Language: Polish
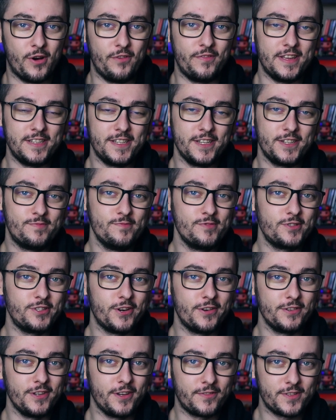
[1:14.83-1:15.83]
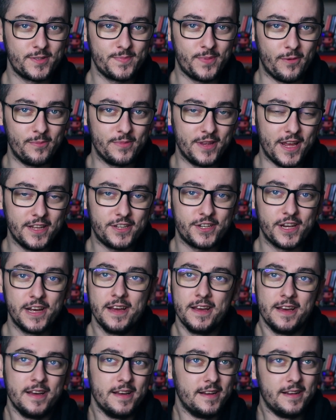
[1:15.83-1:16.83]
powiedzieć, muszę o nich wspomnieć.
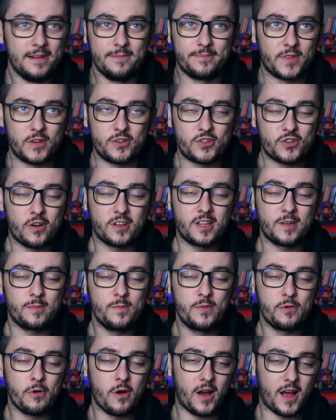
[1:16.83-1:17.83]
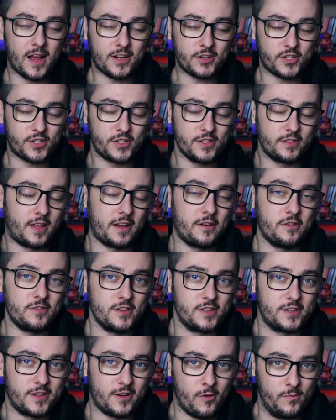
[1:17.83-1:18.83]
No szkoda by było aż tego
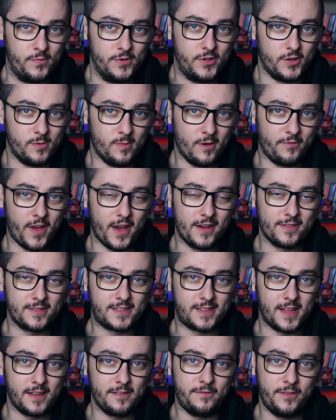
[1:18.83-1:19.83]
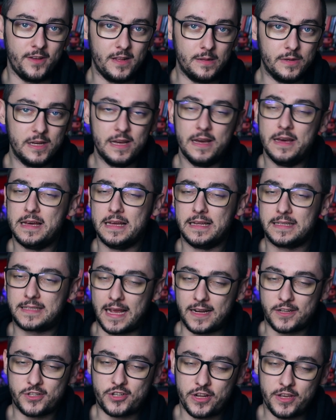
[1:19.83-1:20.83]
nie zrobić, omawiając ten film.
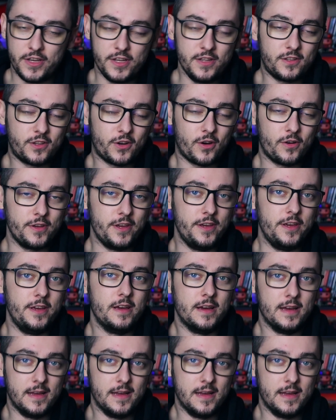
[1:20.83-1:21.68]
Także intro i